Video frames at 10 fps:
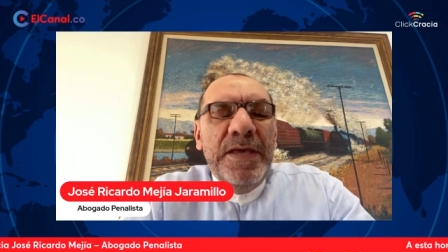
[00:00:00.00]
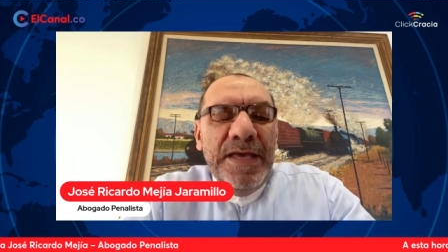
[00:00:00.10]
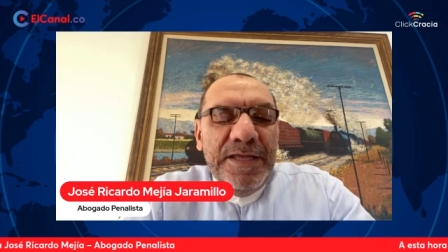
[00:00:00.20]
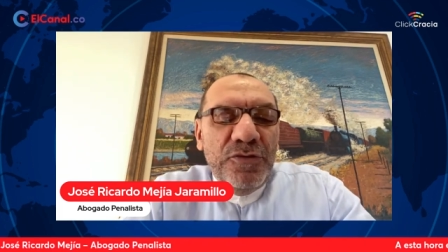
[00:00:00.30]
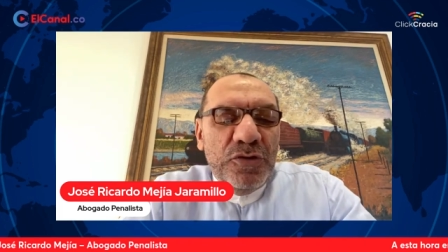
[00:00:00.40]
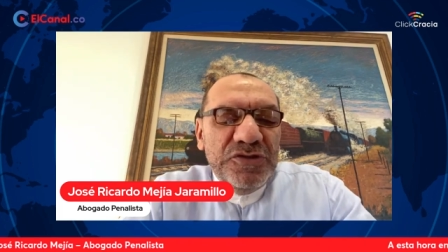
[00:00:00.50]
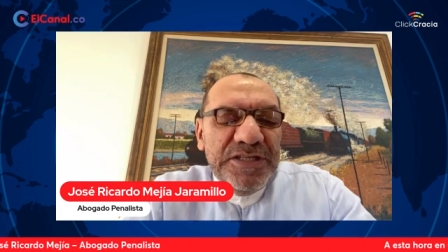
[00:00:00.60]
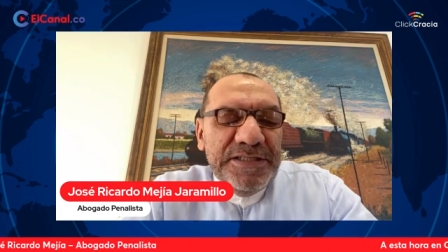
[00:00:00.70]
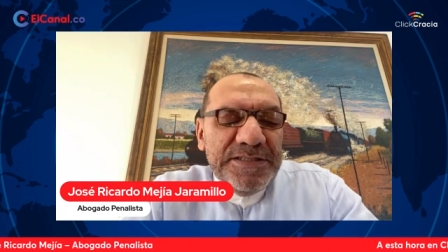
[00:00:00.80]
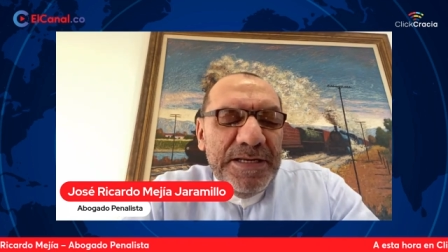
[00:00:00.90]

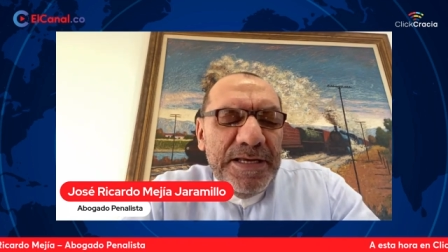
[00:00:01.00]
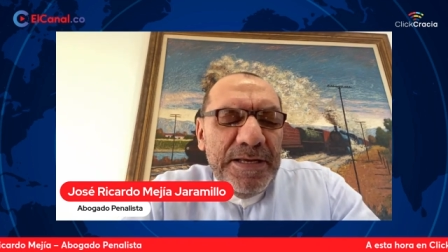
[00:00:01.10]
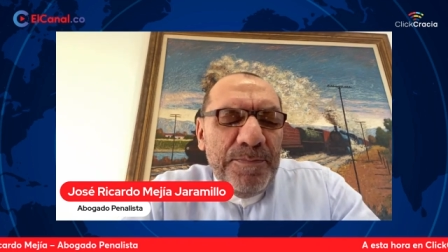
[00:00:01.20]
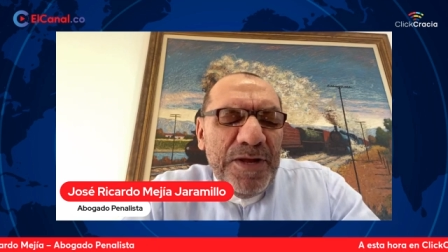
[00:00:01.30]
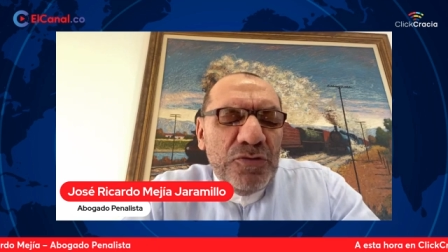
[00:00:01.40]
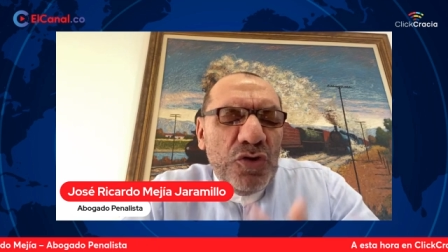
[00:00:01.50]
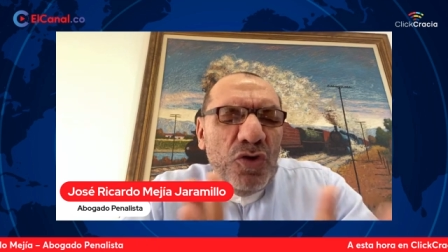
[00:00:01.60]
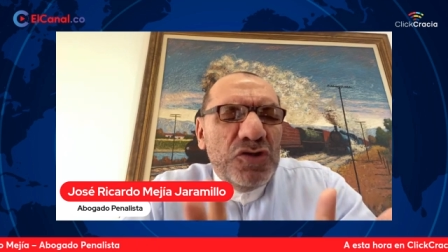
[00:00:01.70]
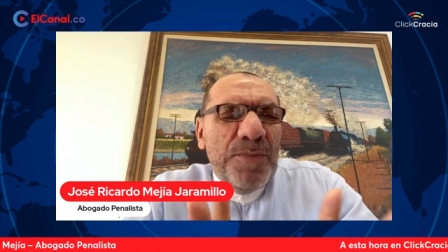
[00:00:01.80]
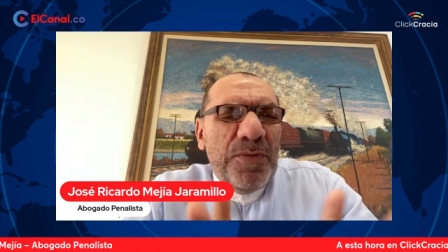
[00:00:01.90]
Entonces, eh, pero
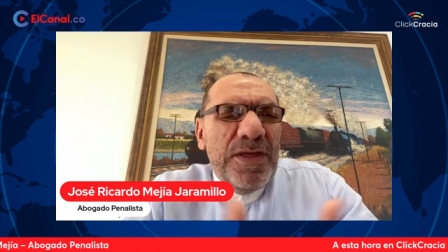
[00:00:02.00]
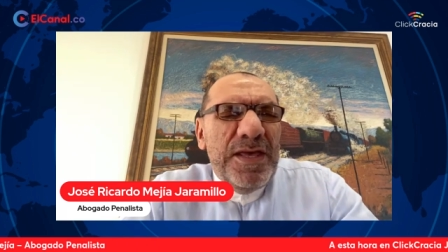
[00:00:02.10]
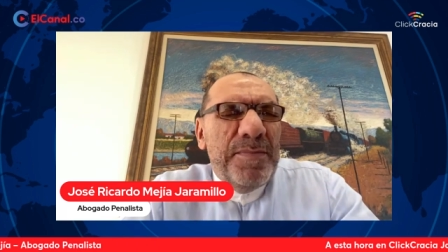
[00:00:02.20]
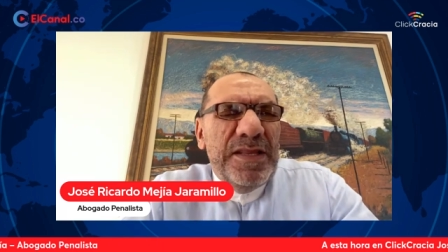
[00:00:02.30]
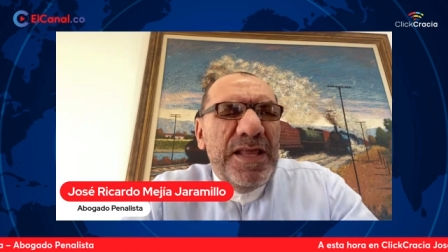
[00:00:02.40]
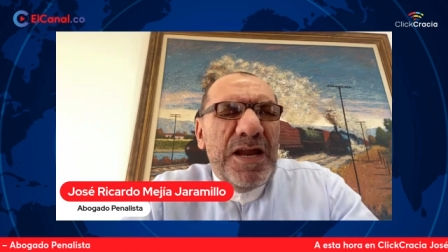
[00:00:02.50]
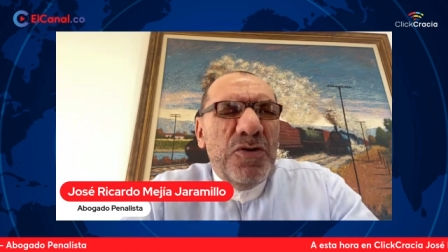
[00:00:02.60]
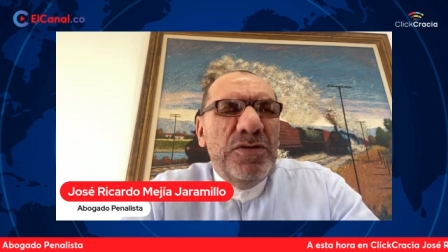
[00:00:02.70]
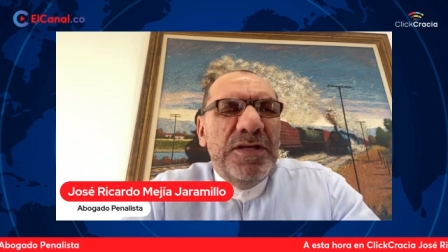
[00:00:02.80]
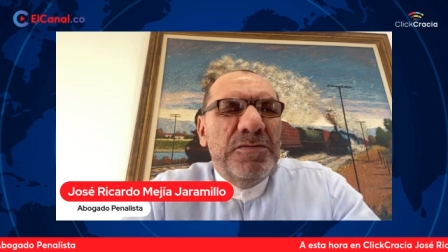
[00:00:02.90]
todo se puede demandar,
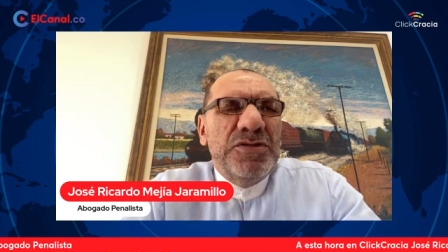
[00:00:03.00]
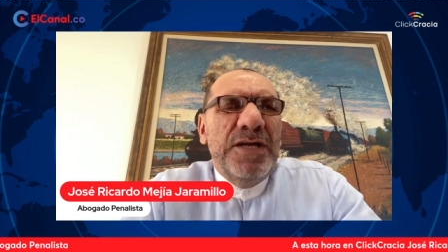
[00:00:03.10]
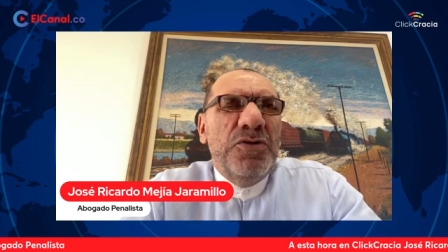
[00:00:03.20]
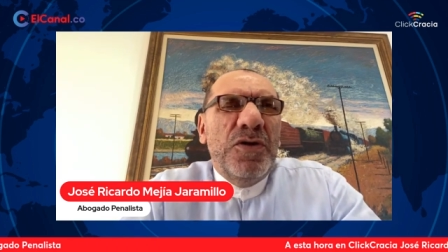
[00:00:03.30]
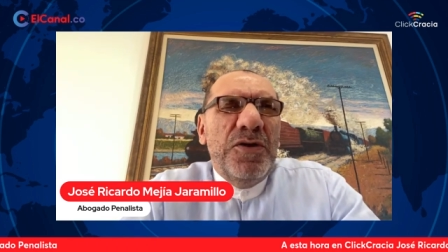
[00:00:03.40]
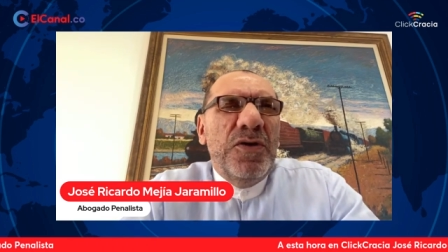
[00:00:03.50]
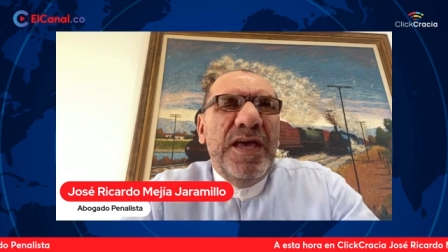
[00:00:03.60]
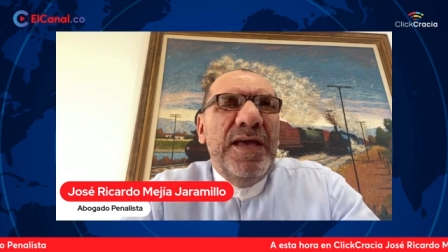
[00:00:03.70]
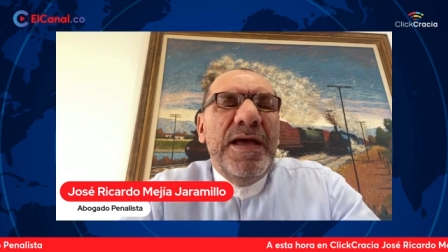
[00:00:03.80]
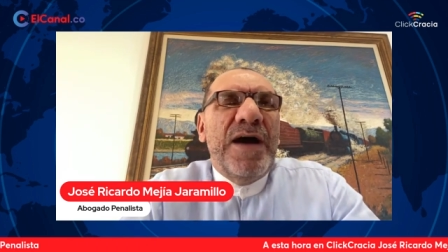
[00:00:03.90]
Roger. O sea, yo creo
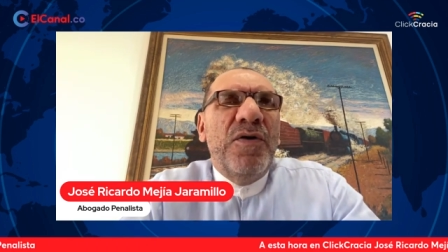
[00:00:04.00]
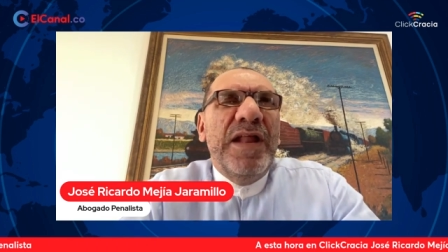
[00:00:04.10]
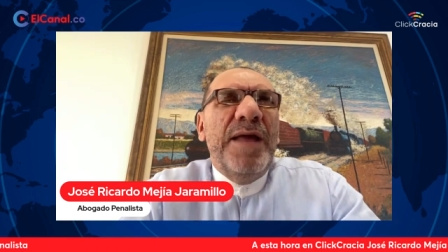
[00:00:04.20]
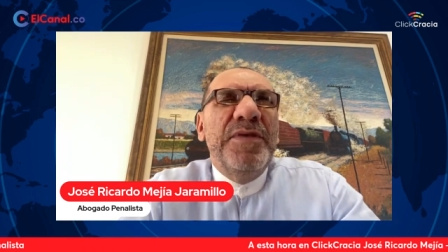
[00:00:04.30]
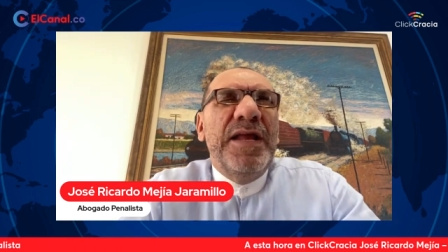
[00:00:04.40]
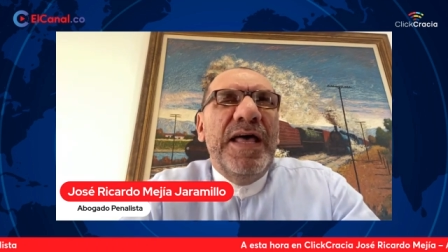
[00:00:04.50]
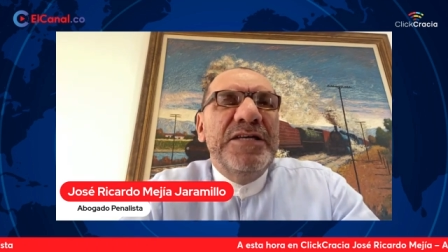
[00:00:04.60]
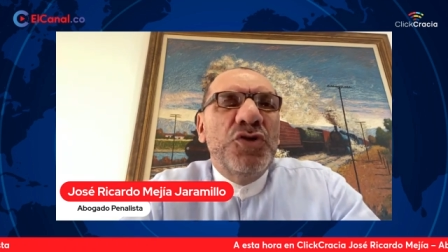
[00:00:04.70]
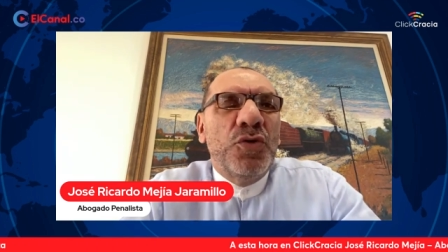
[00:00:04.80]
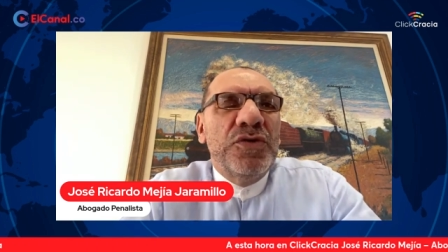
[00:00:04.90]
que ahora la mirada
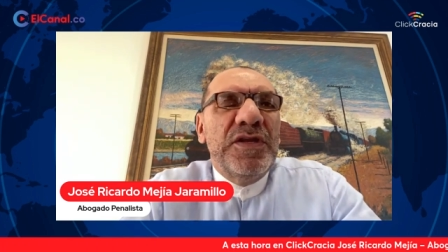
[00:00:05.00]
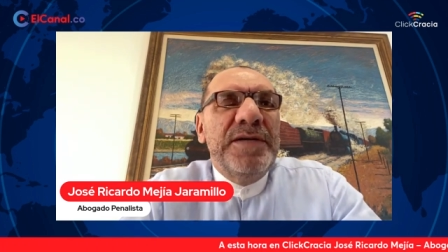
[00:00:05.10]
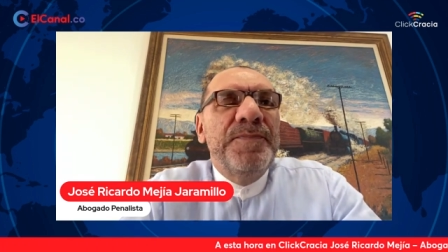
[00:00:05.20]
es otra.